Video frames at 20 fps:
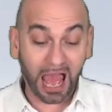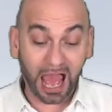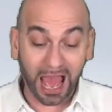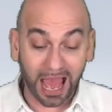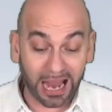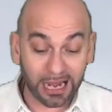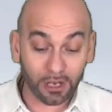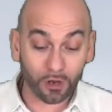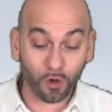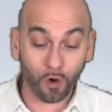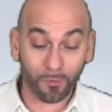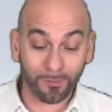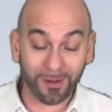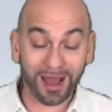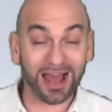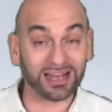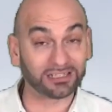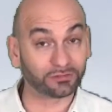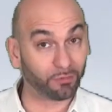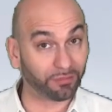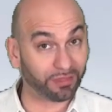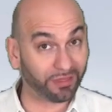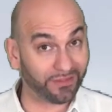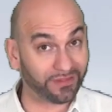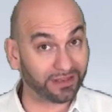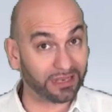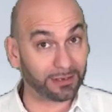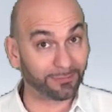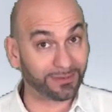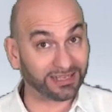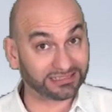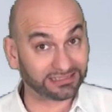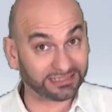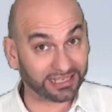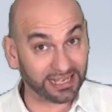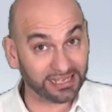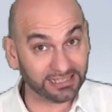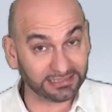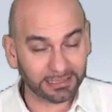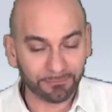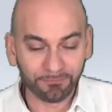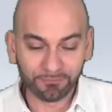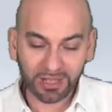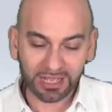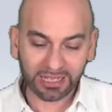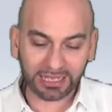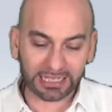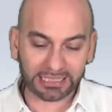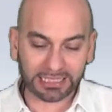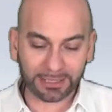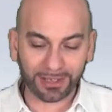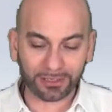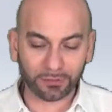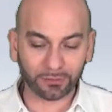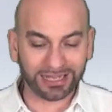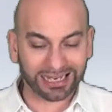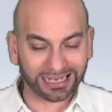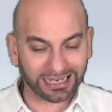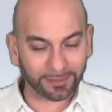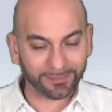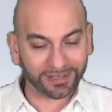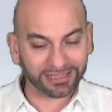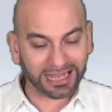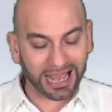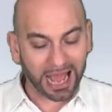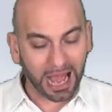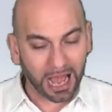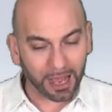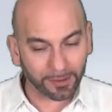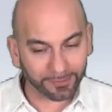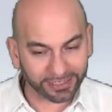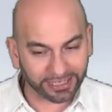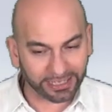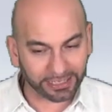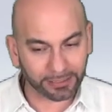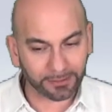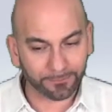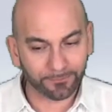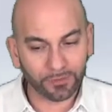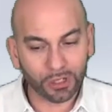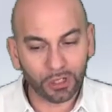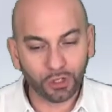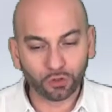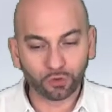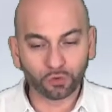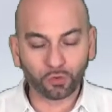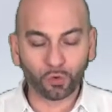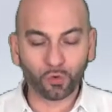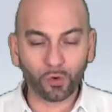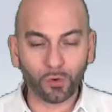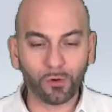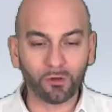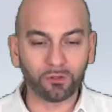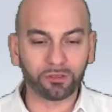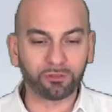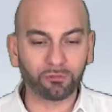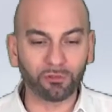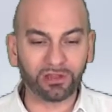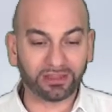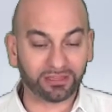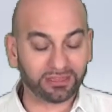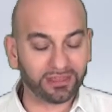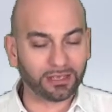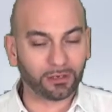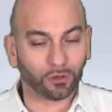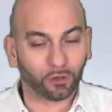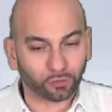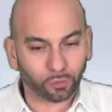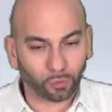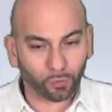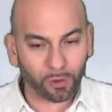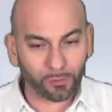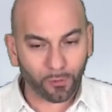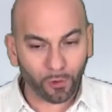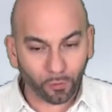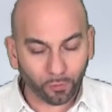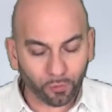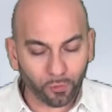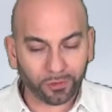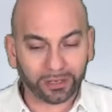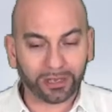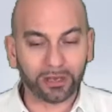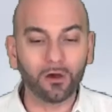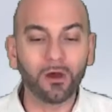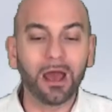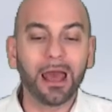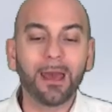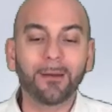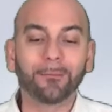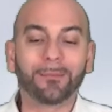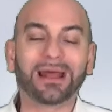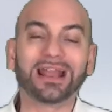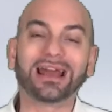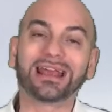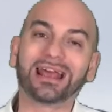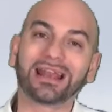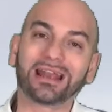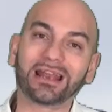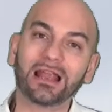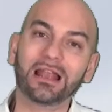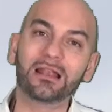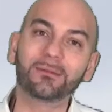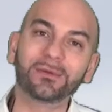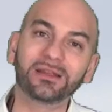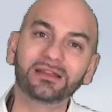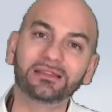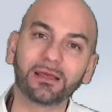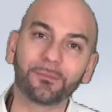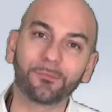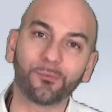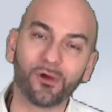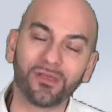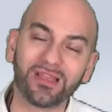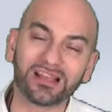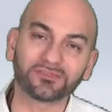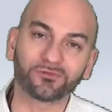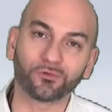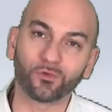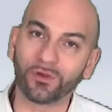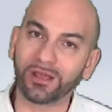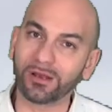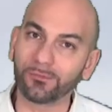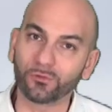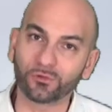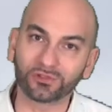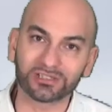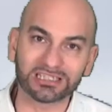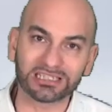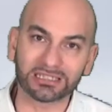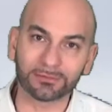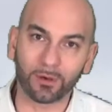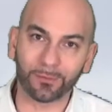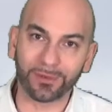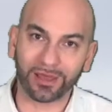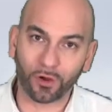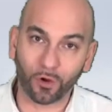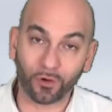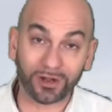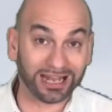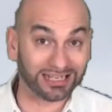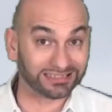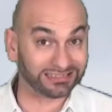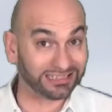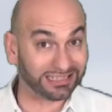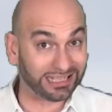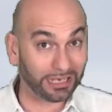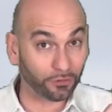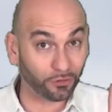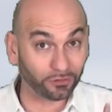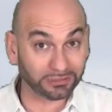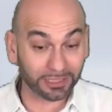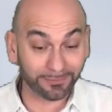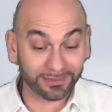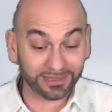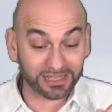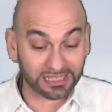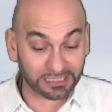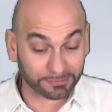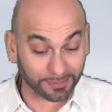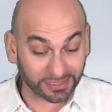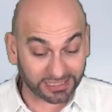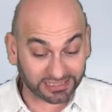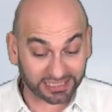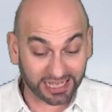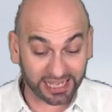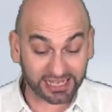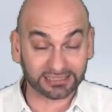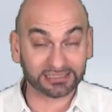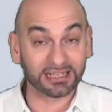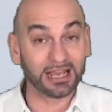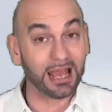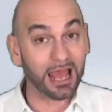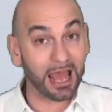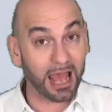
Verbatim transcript: algo va a suceder el mes 6 que te va a ayudar realmente a abrir tu nuevo ciclo, tu nuevo núcleo, para que realmente puedas fluir muchísimo mejor. Así que no te me despistes,